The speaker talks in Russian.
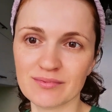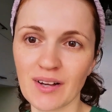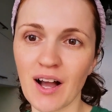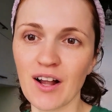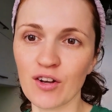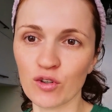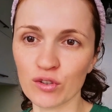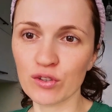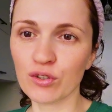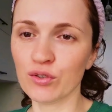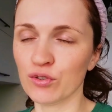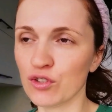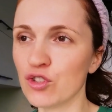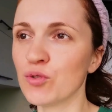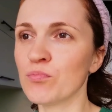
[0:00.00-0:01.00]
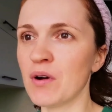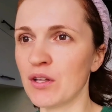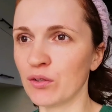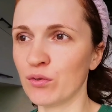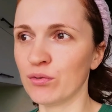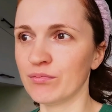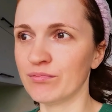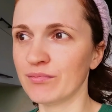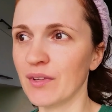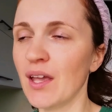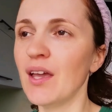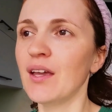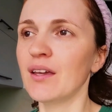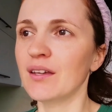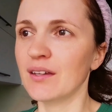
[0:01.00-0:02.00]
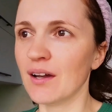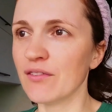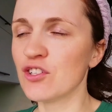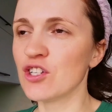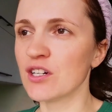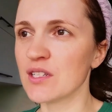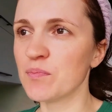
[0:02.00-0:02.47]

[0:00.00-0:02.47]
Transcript: Алена хочет манку. Я вчера